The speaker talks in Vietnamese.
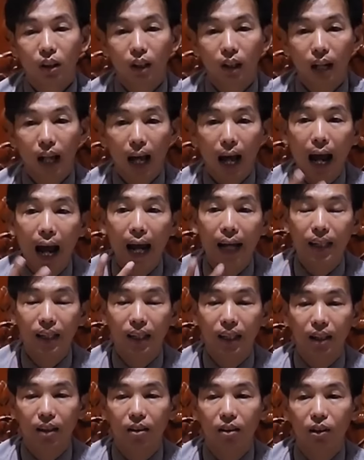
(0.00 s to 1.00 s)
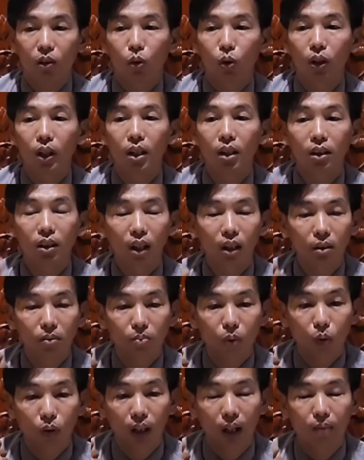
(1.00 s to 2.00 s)
là hai việc tôi đính
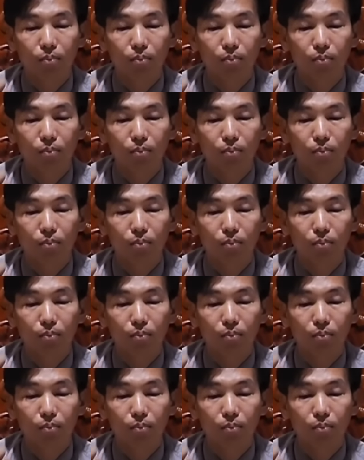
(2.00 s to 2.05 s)
chính